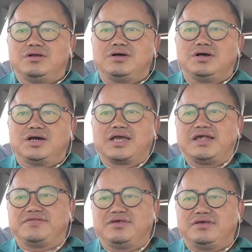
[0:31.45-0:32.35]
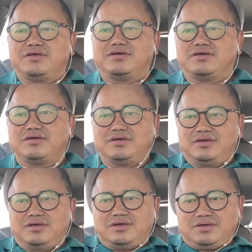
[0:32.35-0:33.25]
आ, कैसे
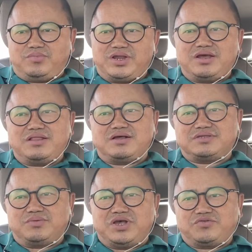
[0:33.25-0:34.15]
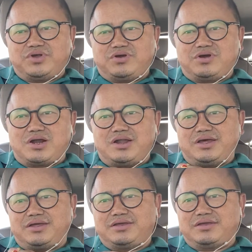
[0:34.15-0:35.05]
बढ़िया ढंग से बेस्ट वे को करना
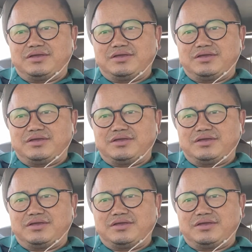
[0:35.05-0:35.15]
है